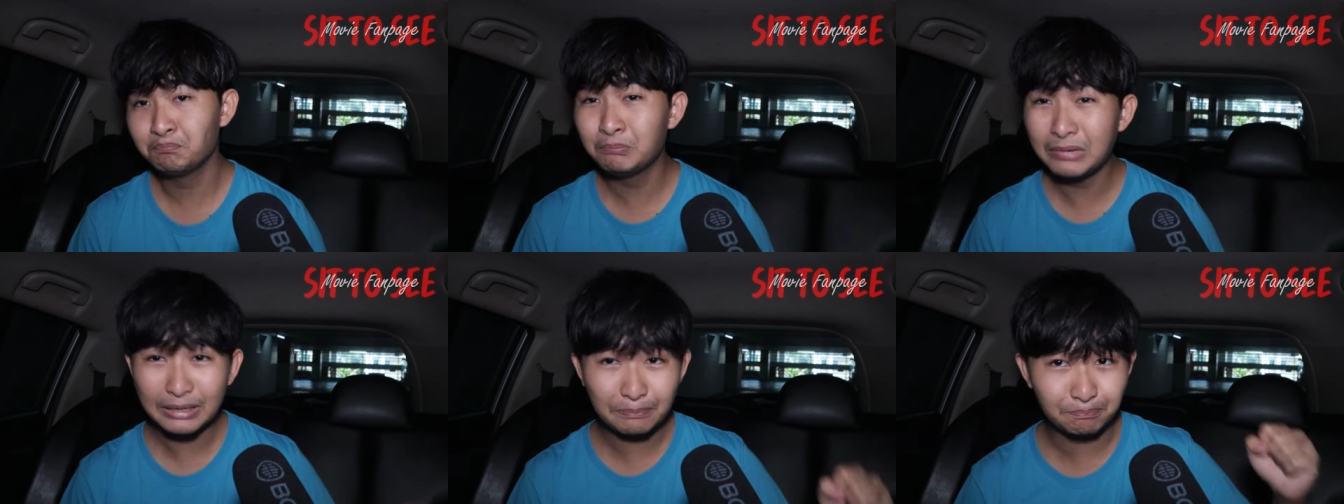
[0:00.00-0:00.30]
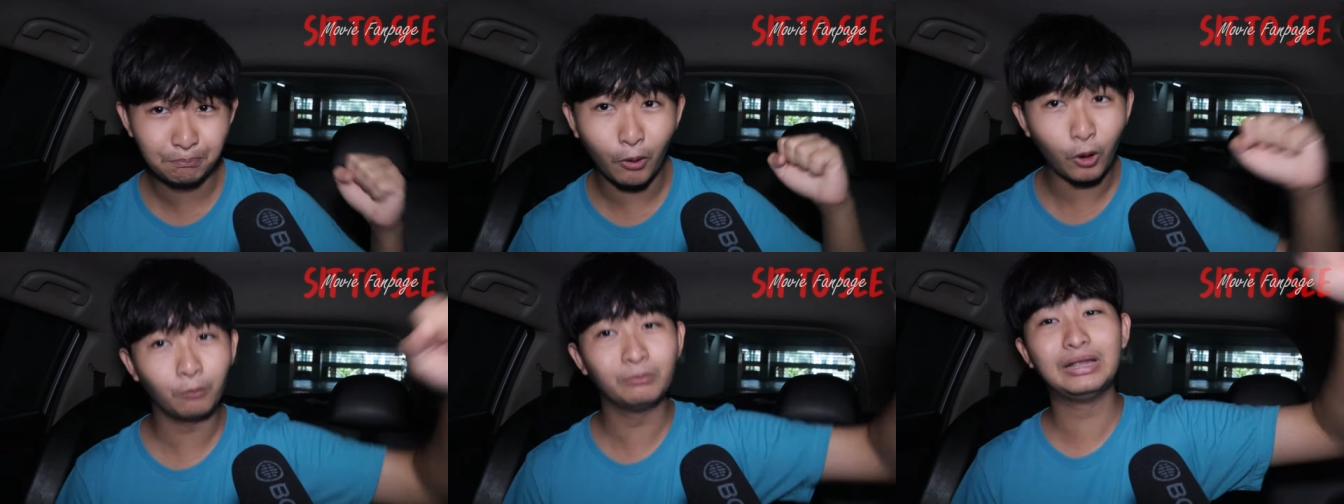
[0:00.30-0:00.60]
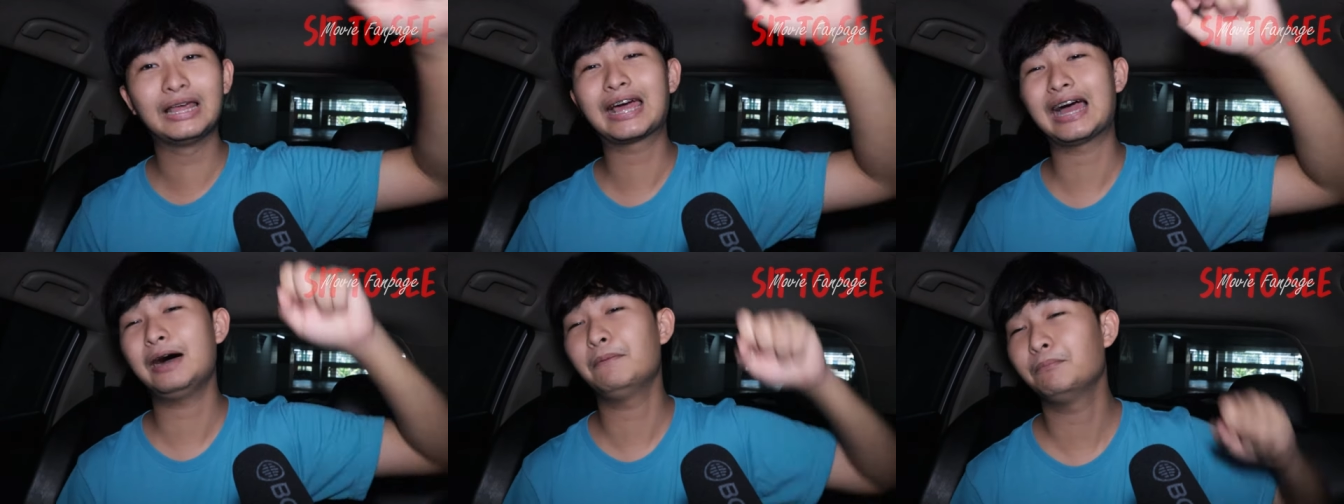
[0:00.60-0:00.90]
มีปม
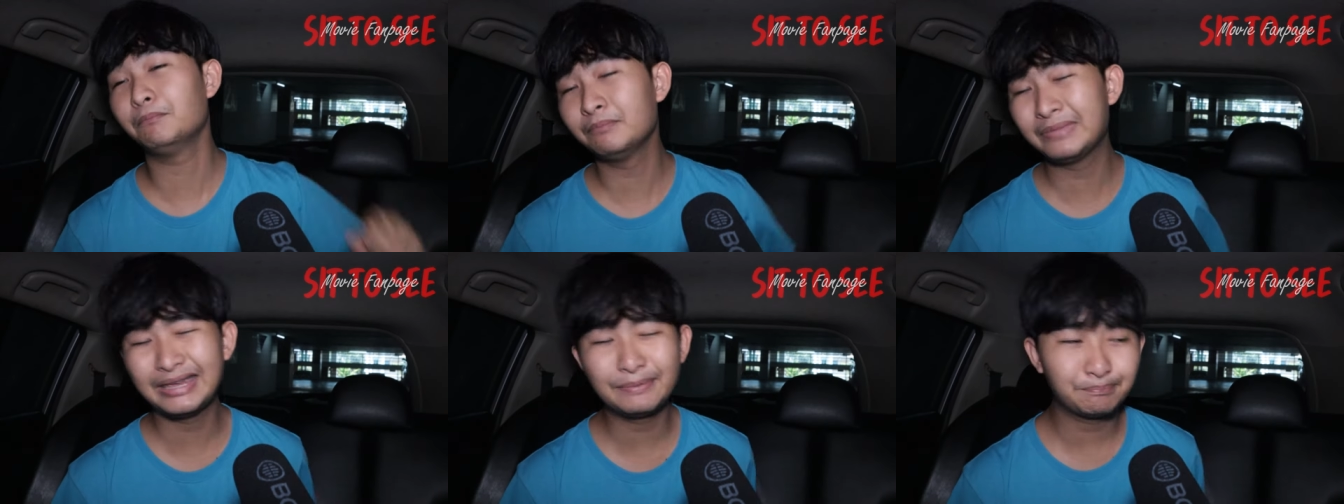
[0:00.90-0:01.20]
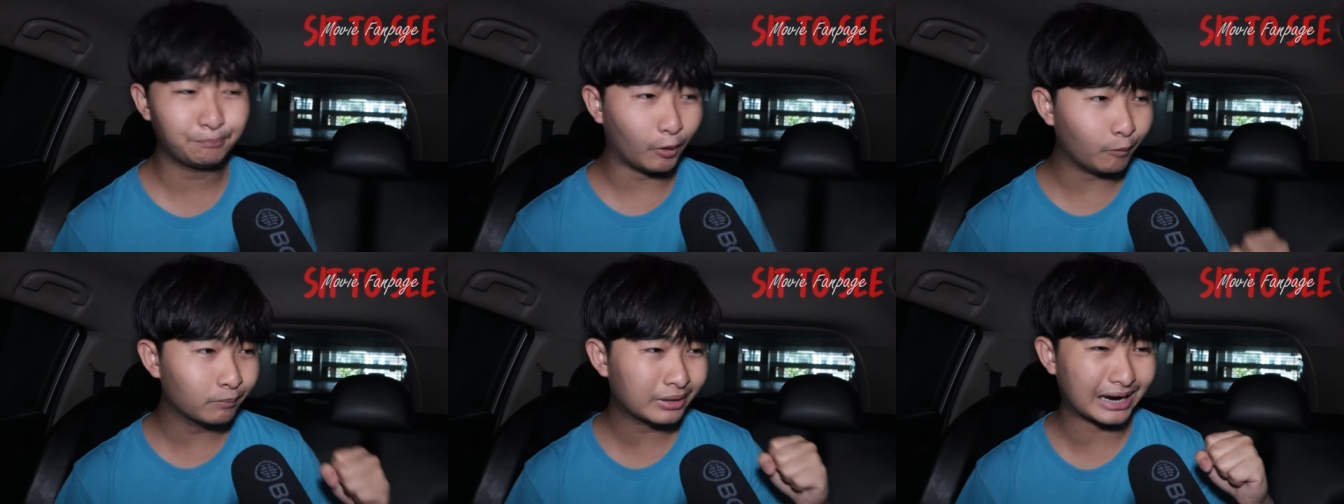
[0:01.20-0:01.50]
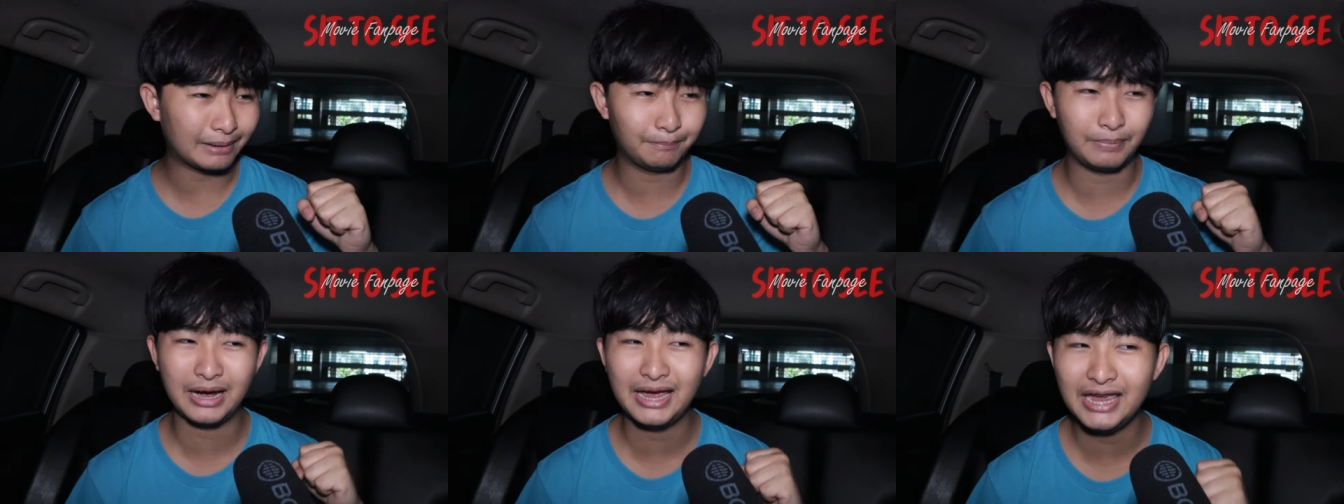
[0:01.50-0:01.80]
เลยครับ มีปม
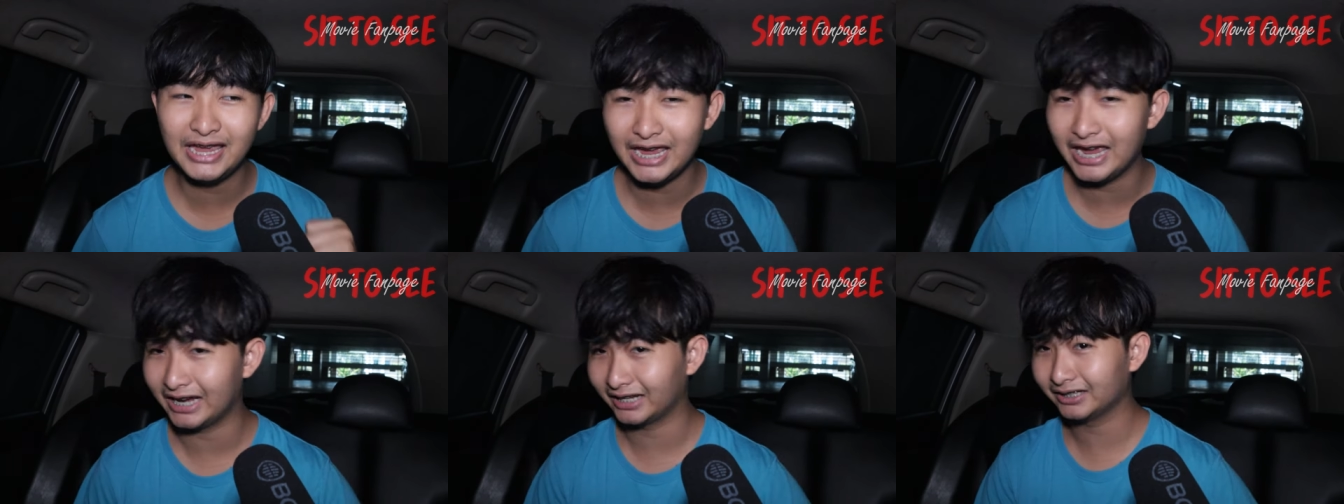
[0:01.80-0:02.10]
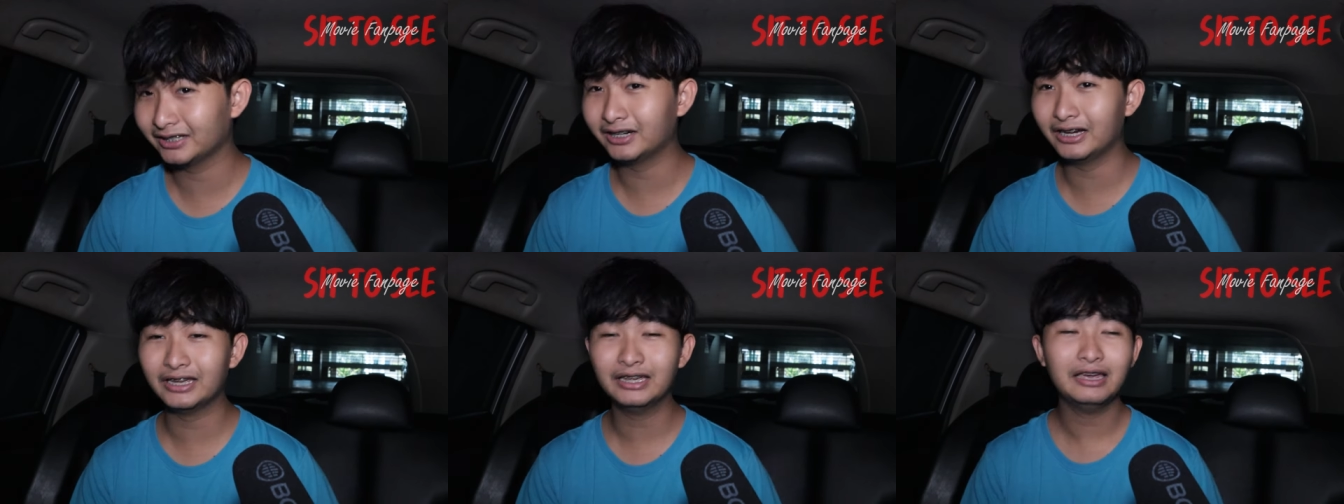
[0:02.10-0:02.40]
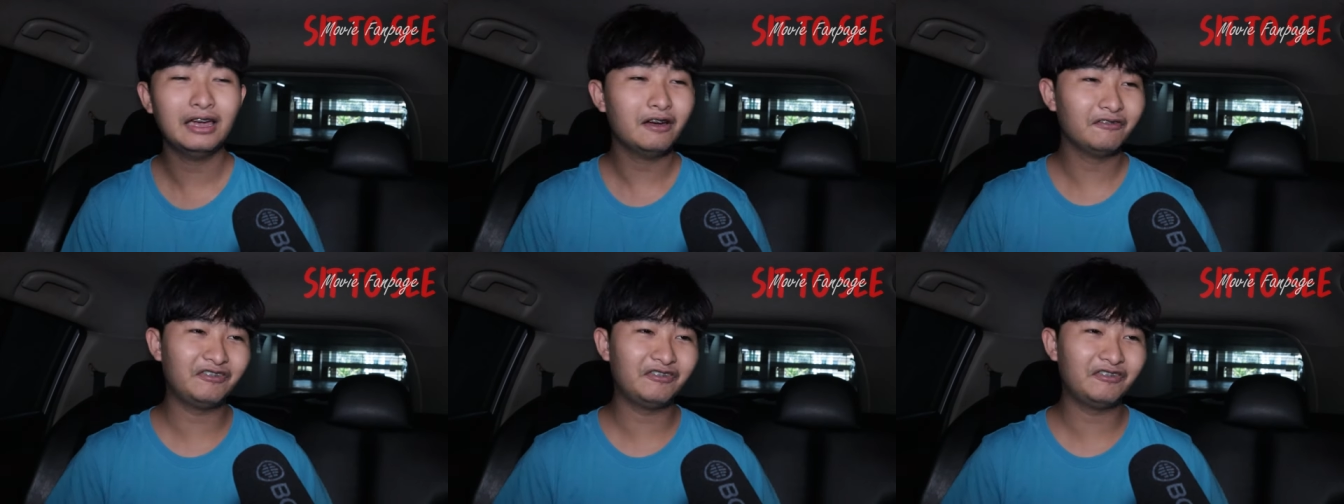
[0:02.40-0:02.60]
กับพระเอกเลย